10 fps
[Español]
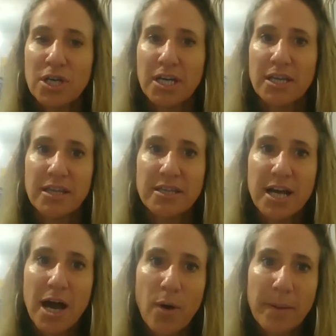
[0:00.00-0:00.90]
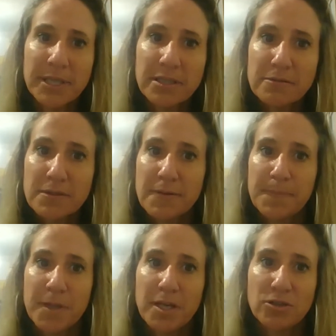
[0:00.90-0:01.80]
eh, dedicado a mí
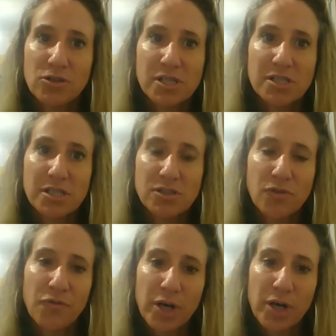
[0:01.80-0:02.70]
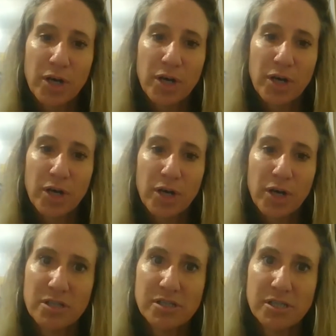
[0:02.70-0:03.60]
entonces eso fue lo,
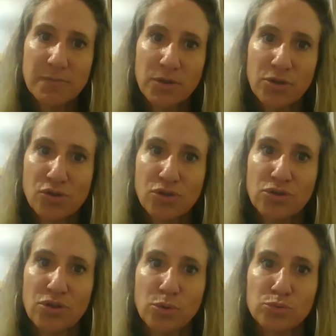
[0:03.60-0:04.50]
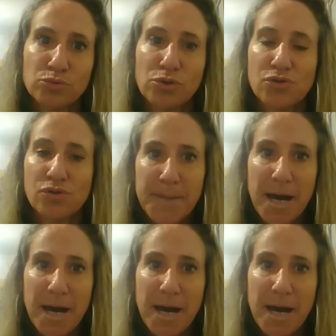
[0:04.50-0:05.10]
primero que hicimos nosotros juntos.